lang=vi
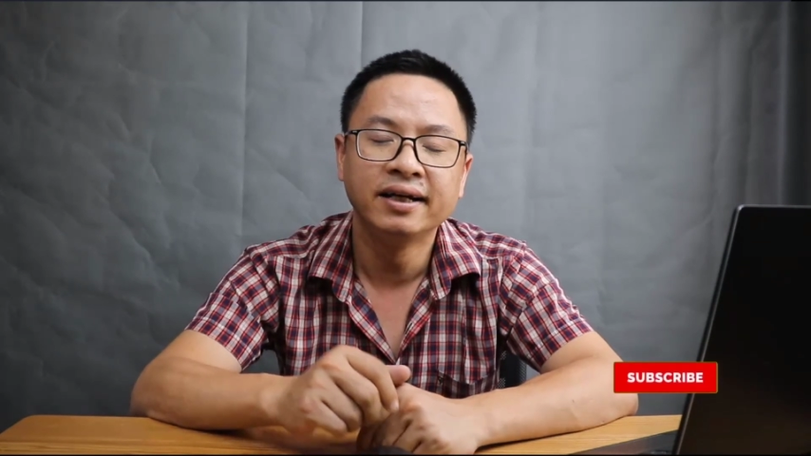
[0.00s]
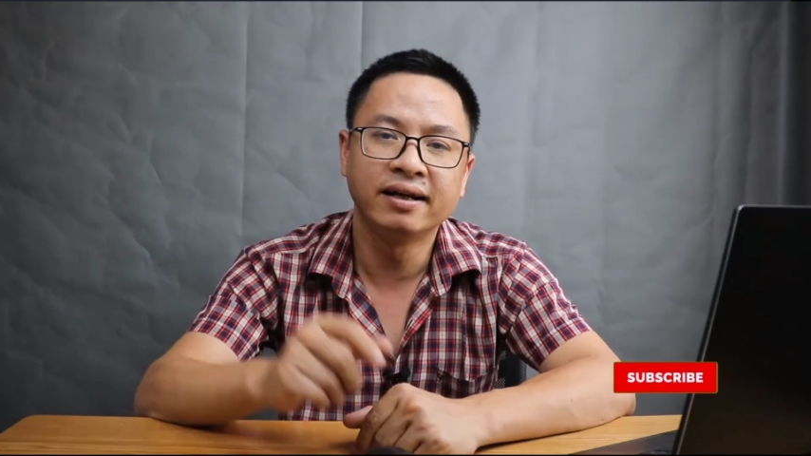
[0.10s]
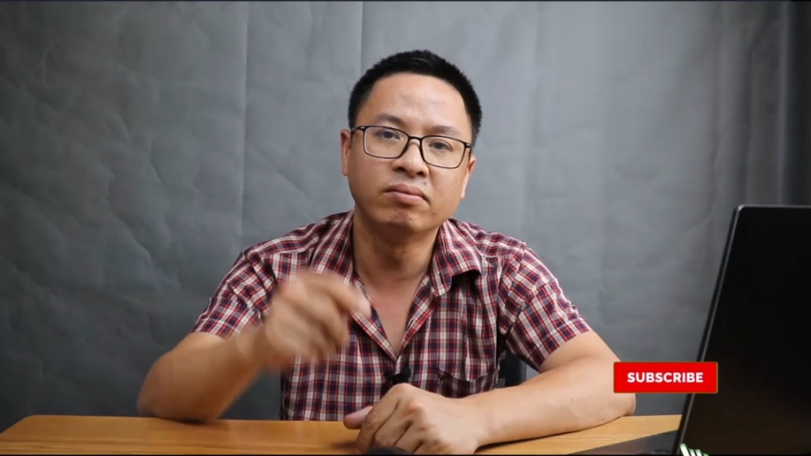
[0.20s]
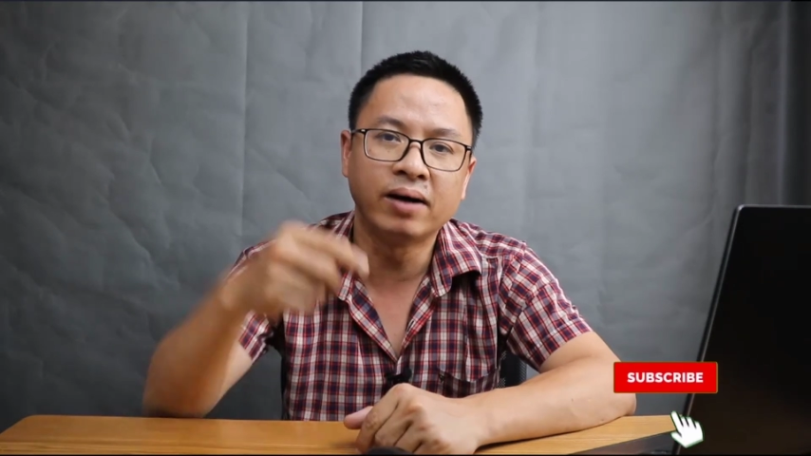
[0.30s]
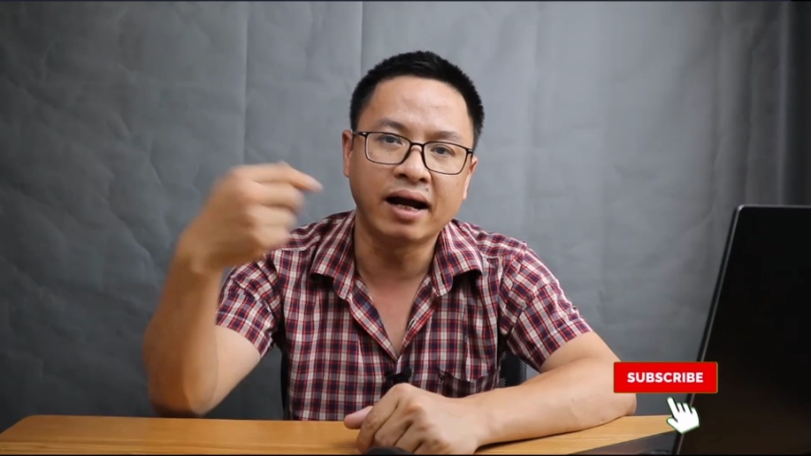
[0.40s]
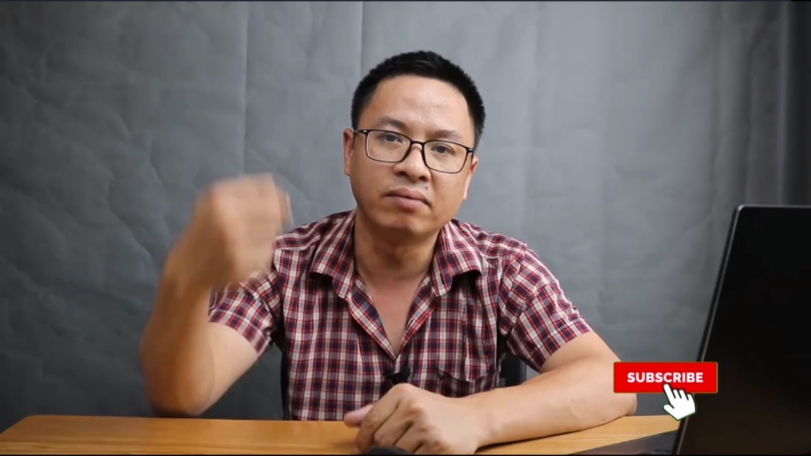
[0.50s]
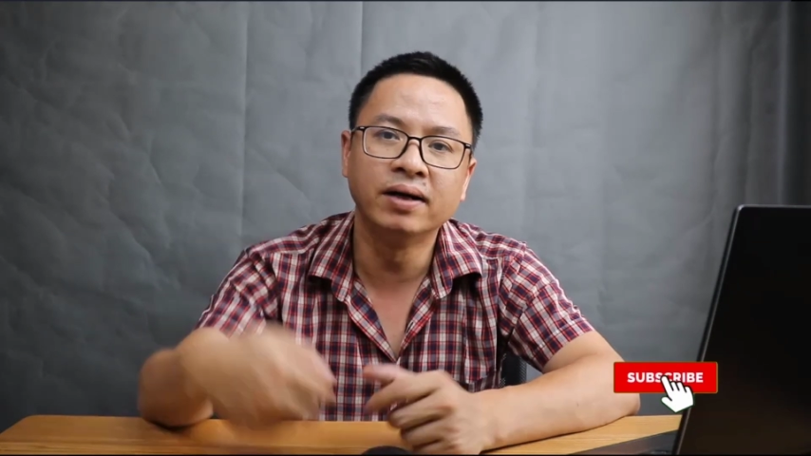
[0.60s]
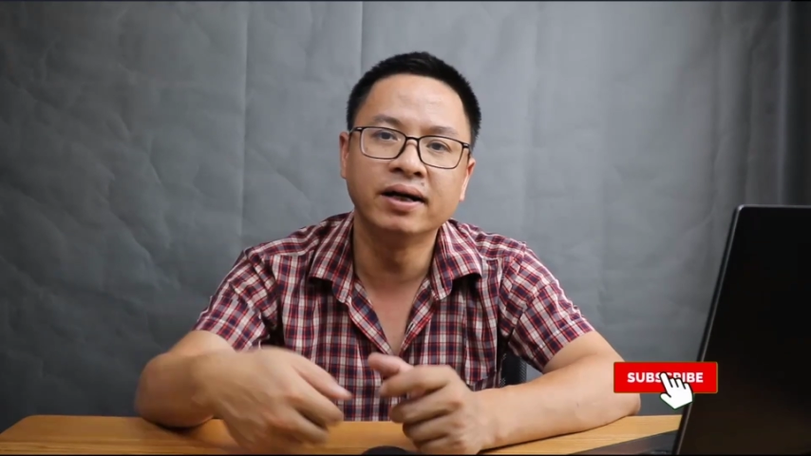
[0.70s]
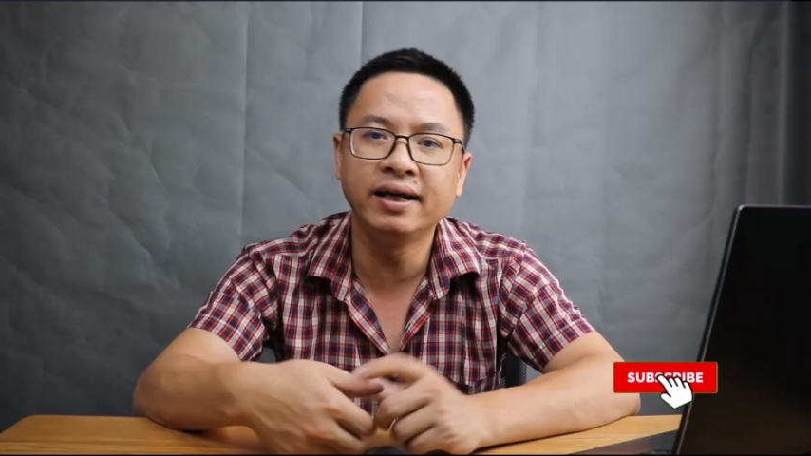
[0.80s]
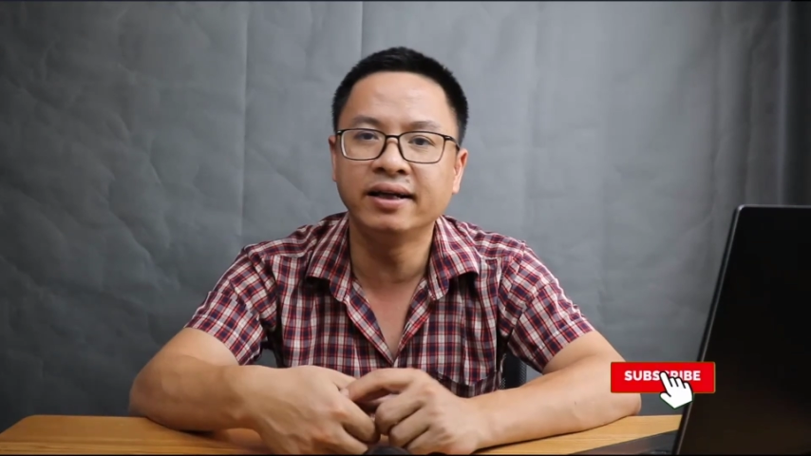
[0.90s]
nếu bạn nào
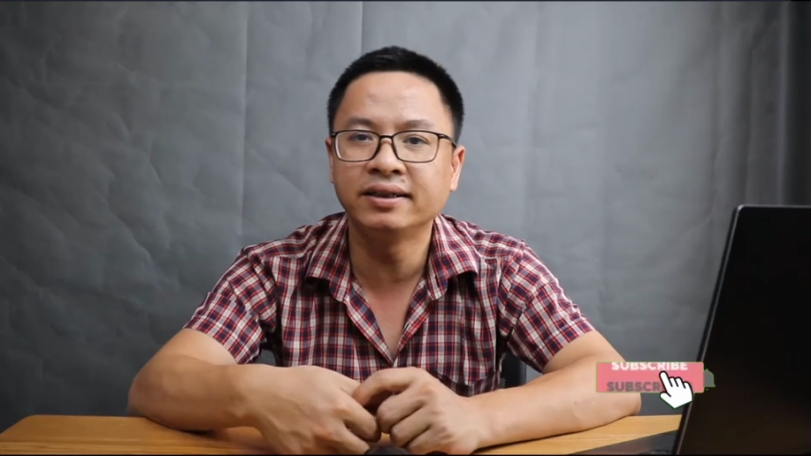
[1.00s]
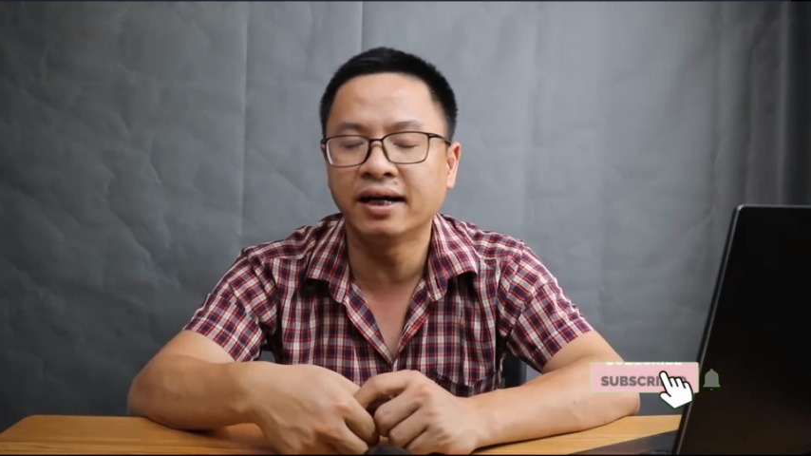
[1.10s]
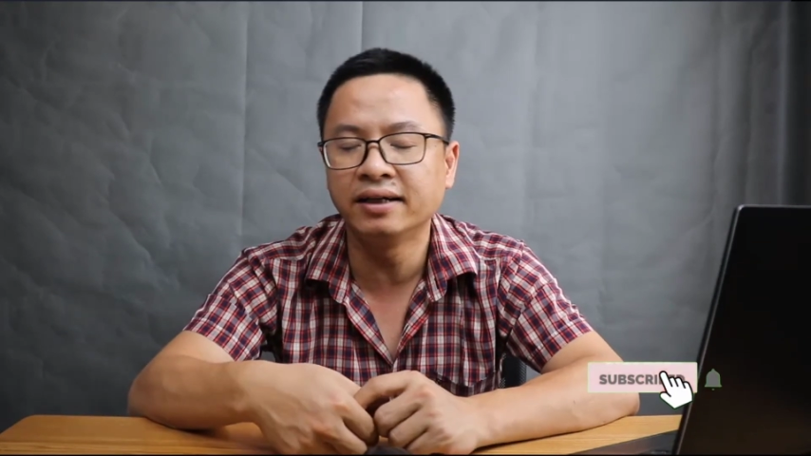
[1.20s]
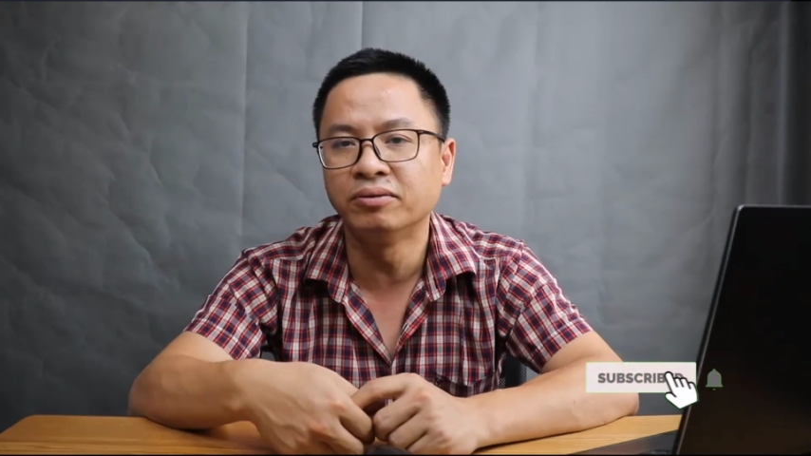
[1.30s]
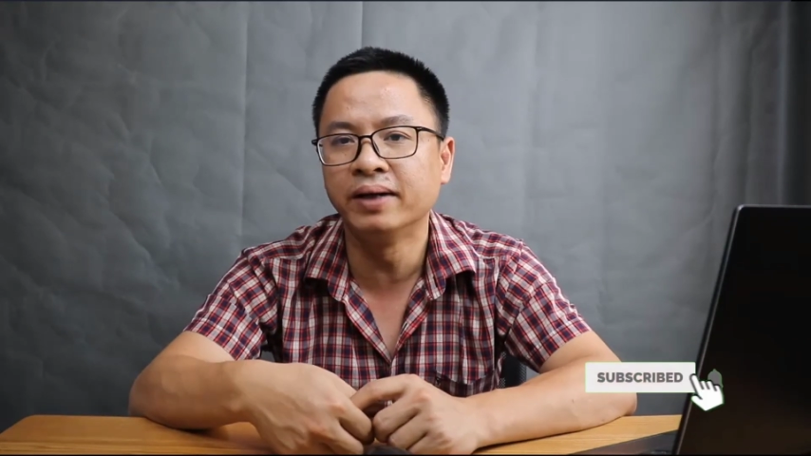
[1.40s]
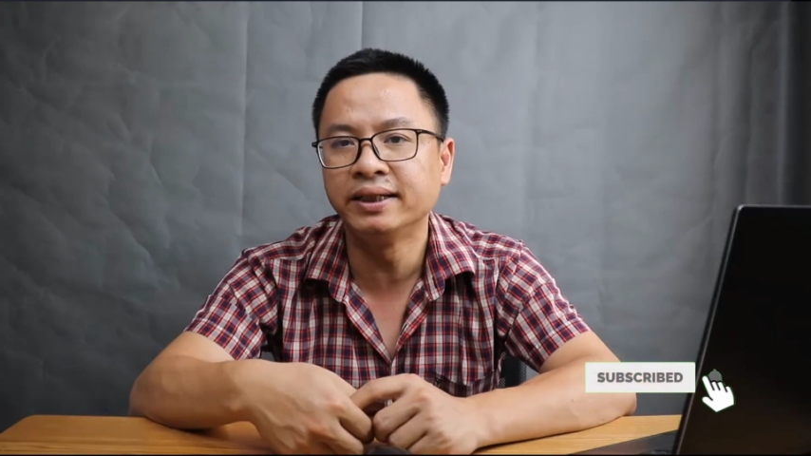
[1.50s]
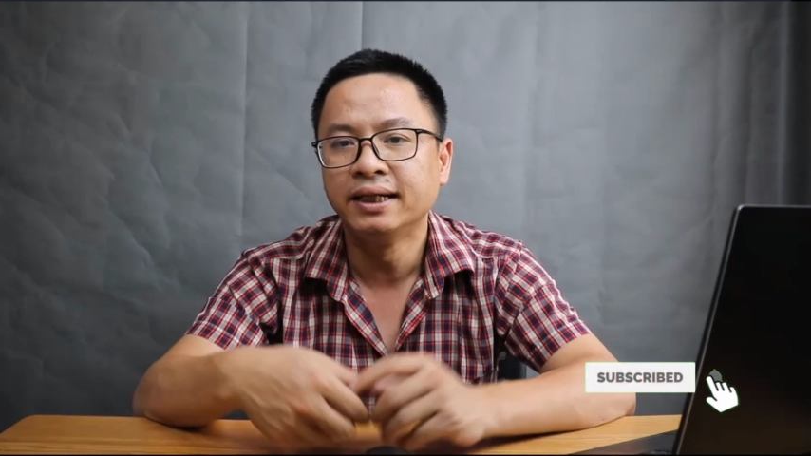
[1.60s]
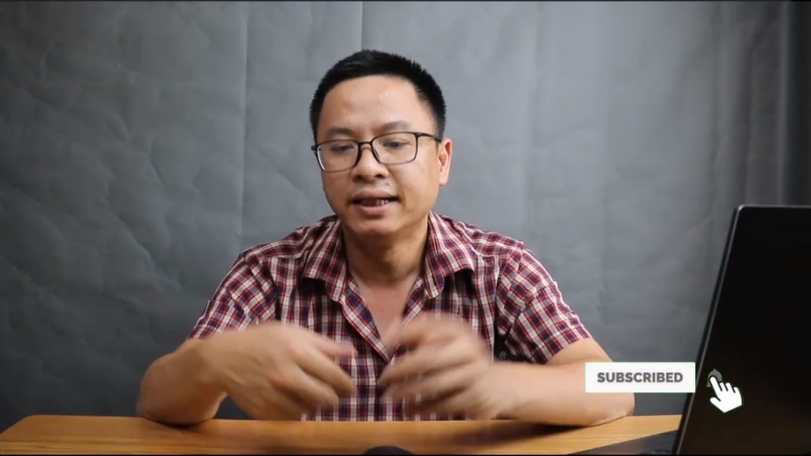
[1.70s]
mới đến kênh của mình